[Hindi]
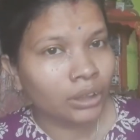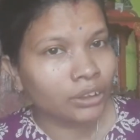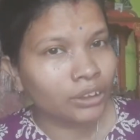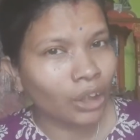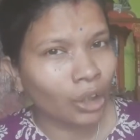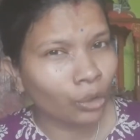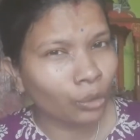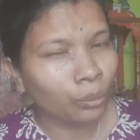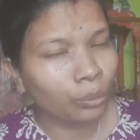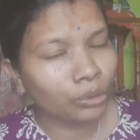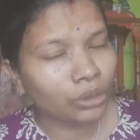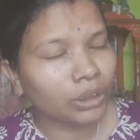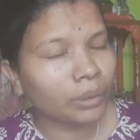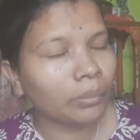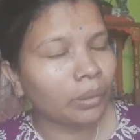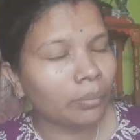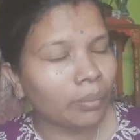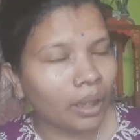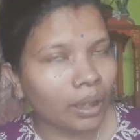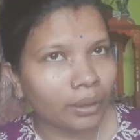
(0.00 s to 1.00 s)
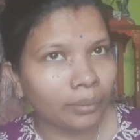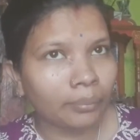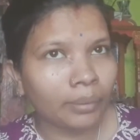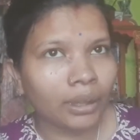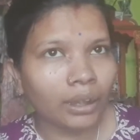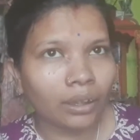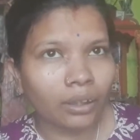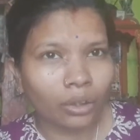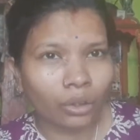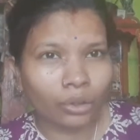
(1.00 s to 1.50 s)
झाड़ू पोछा मैं बाद में
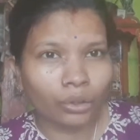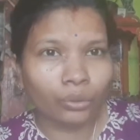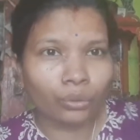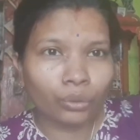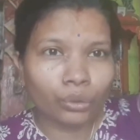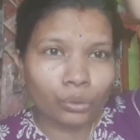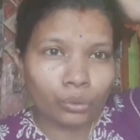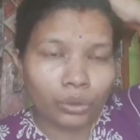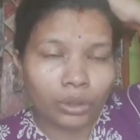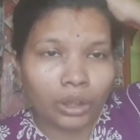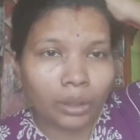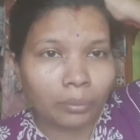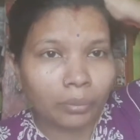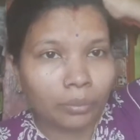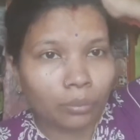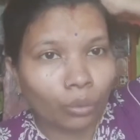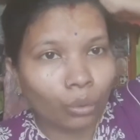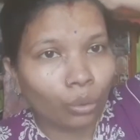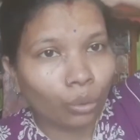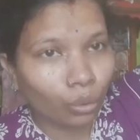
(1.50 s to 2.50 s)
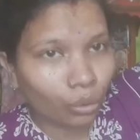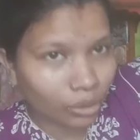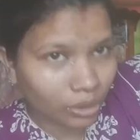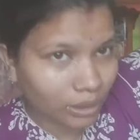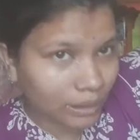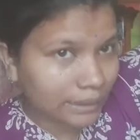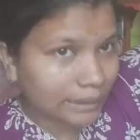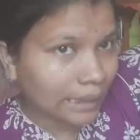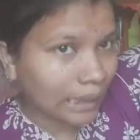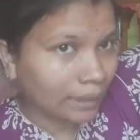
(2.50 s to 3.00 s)
लगा रही हूँ क्योंकि अभी
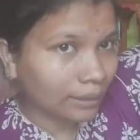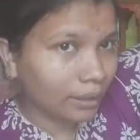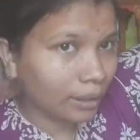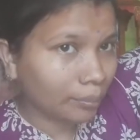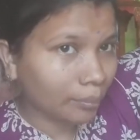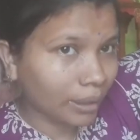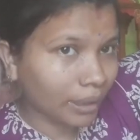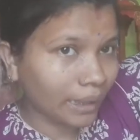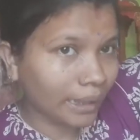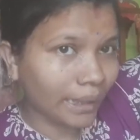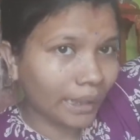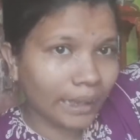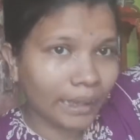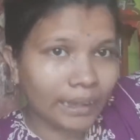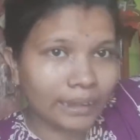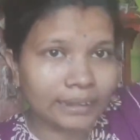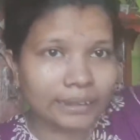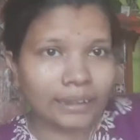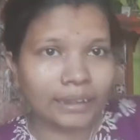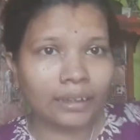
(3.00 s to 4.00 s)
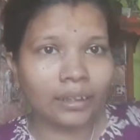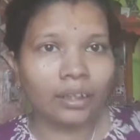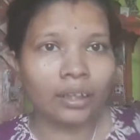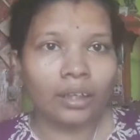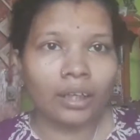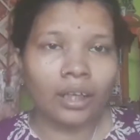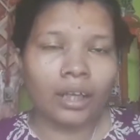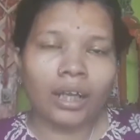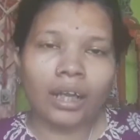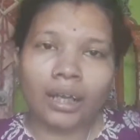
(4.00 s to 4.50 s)
बहुत ही ज़्यादा मेरे हेयर्स है ना
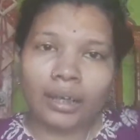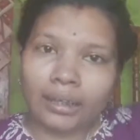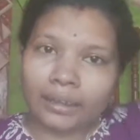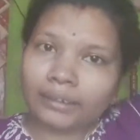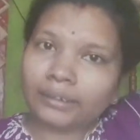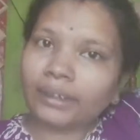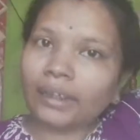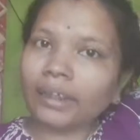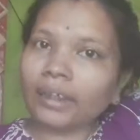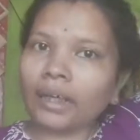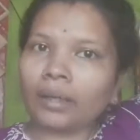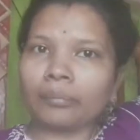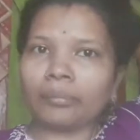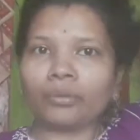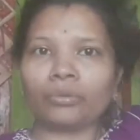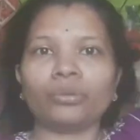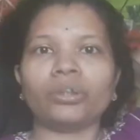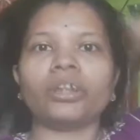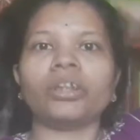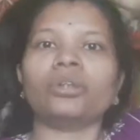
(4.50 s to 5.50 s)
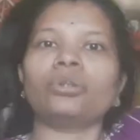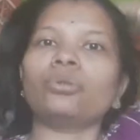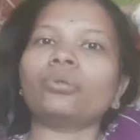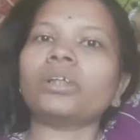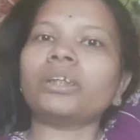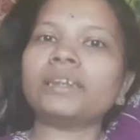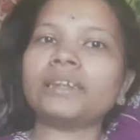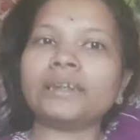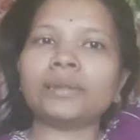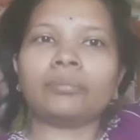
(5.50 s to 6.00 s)
हालत ख़राब है उनकी
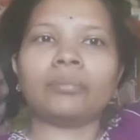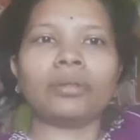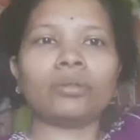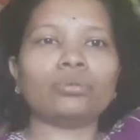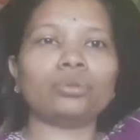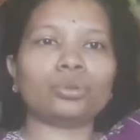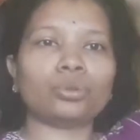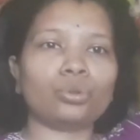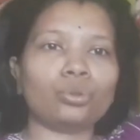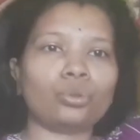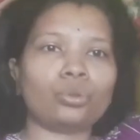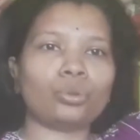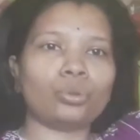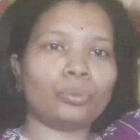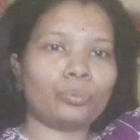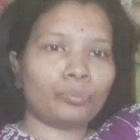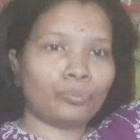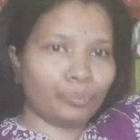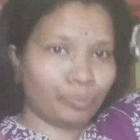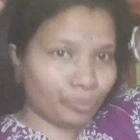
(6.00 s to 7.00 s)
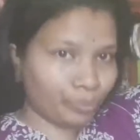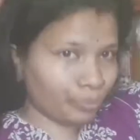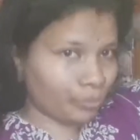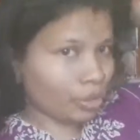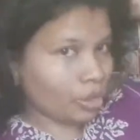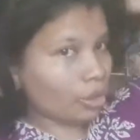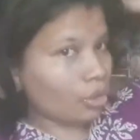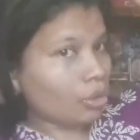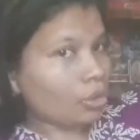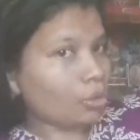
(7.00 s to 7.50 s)
थोड़ी सी मैं उसको
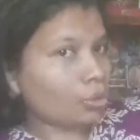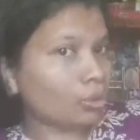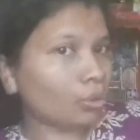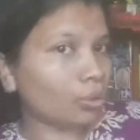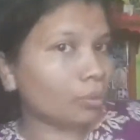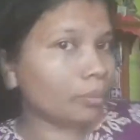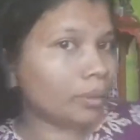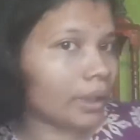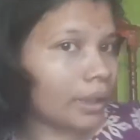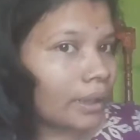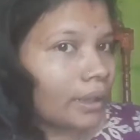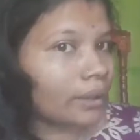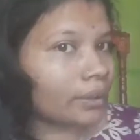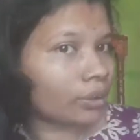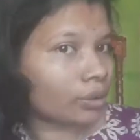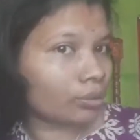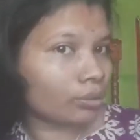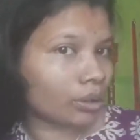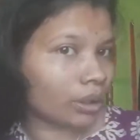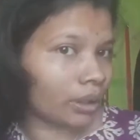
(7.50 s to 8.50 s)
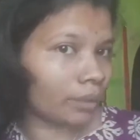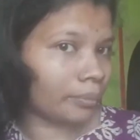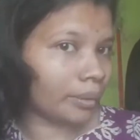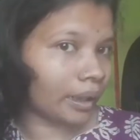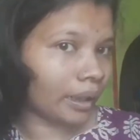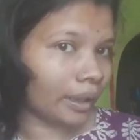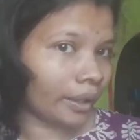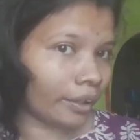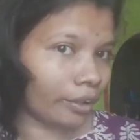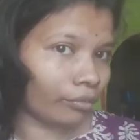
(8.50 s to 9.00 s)
कोम कर लेती हूँ कल
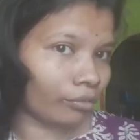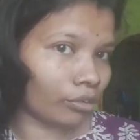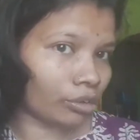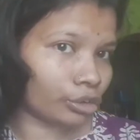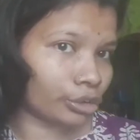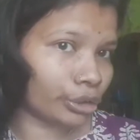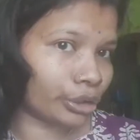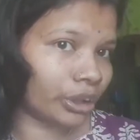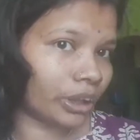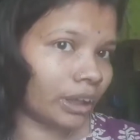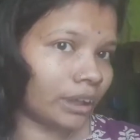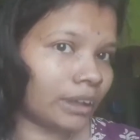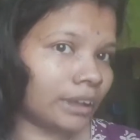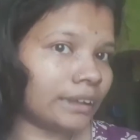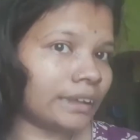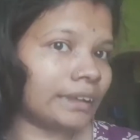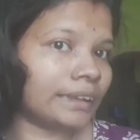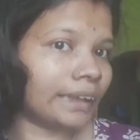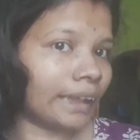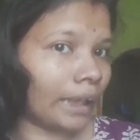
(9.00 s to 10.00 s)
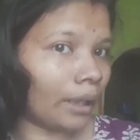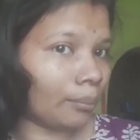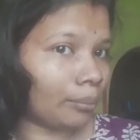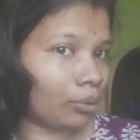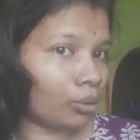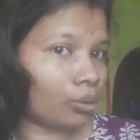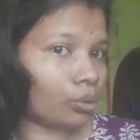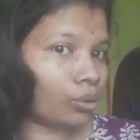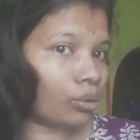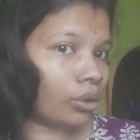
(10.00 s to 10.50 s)
मैंने हेयर वॉश किया था जैसे कि आप
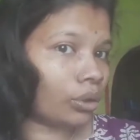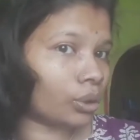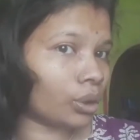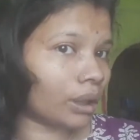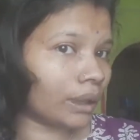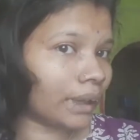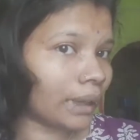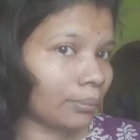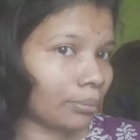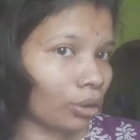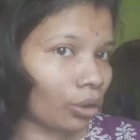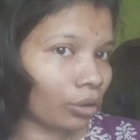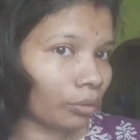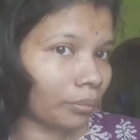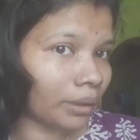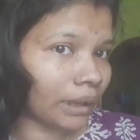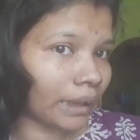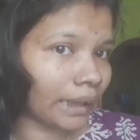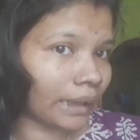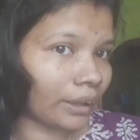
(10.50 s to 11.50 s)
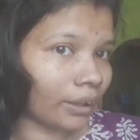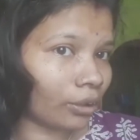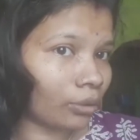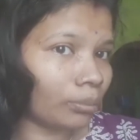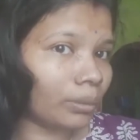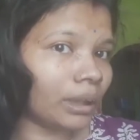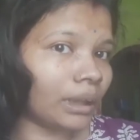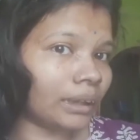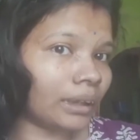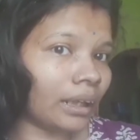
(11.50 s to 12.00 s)
लोगों को कल के ब्लॉग में देखने को
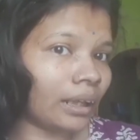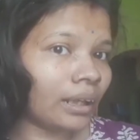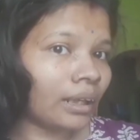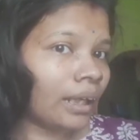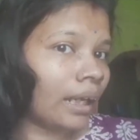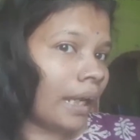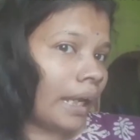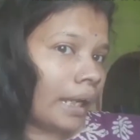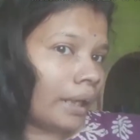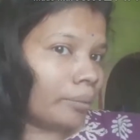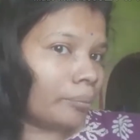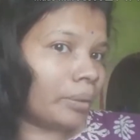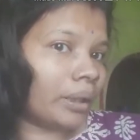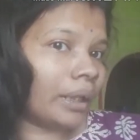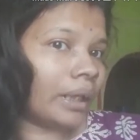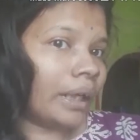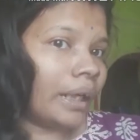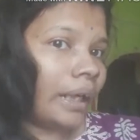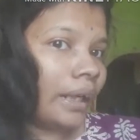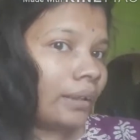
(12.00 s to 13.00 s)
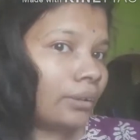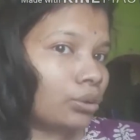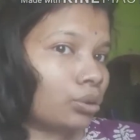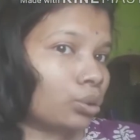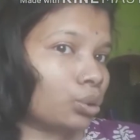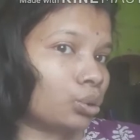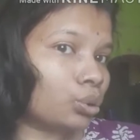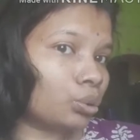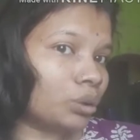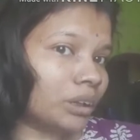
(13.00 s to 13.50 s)
मिला था एंड मैंने हेयर्स
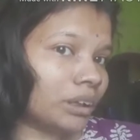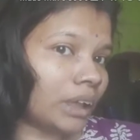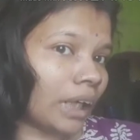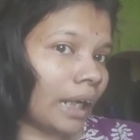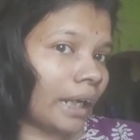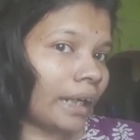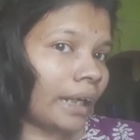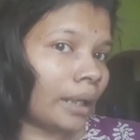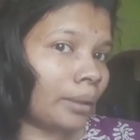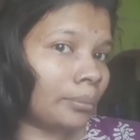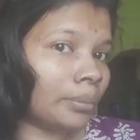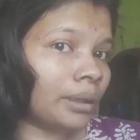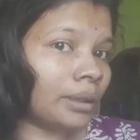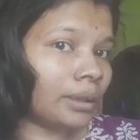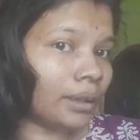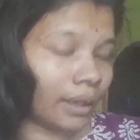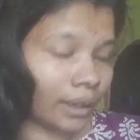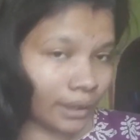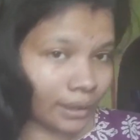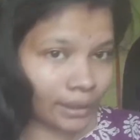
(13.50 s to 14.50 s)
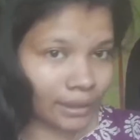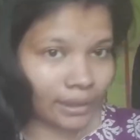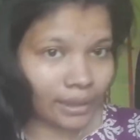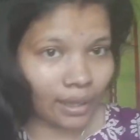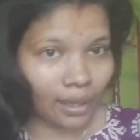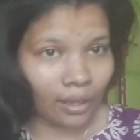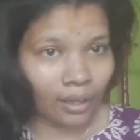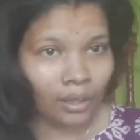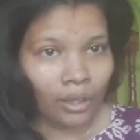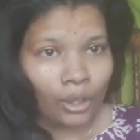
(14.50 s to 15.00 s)
को सुलझाया भी नहीं
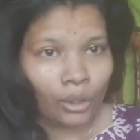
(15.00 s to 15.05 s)
था